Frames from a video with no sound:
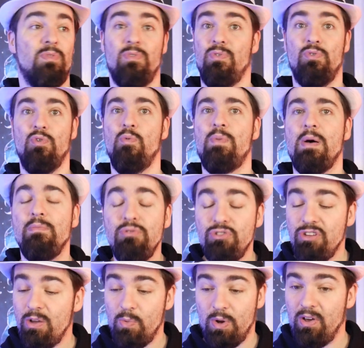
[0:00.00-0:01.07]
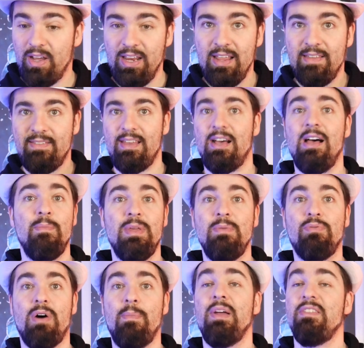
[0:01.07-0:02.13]
ne pas bouger, ou alors il essaiera, mais il
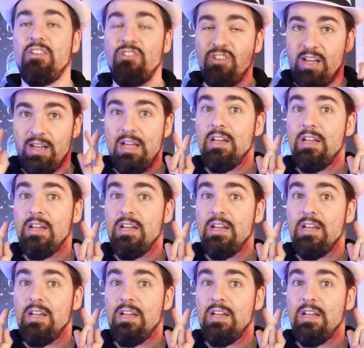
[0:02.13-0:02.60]
pourra pas. Déjà,